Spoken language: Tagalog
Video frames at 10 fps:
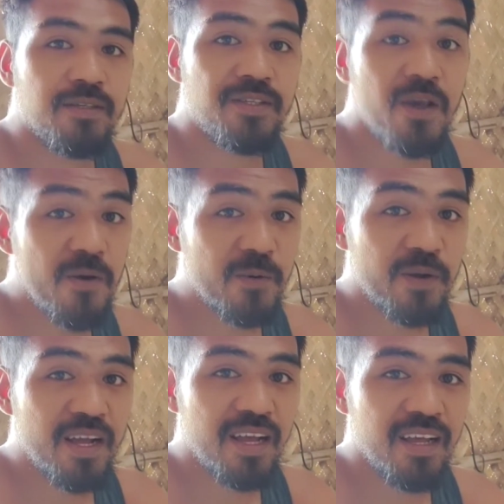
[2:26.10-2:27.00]
So,
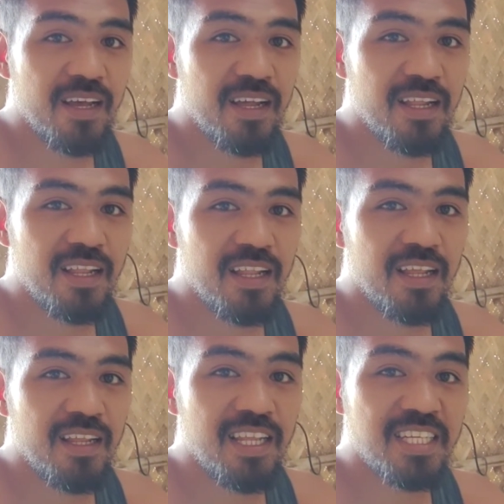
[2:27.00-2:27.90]

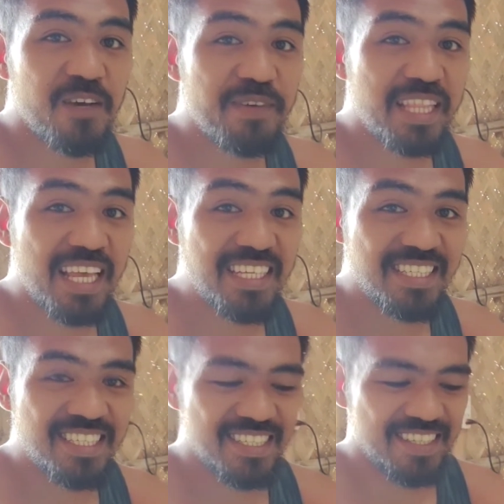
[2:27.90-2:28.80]
let's have a
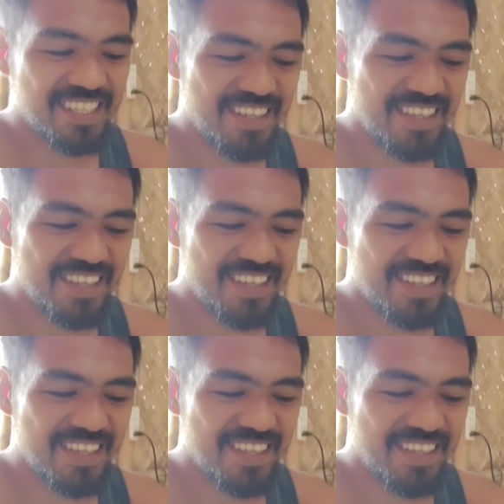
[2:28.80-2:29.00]
taste.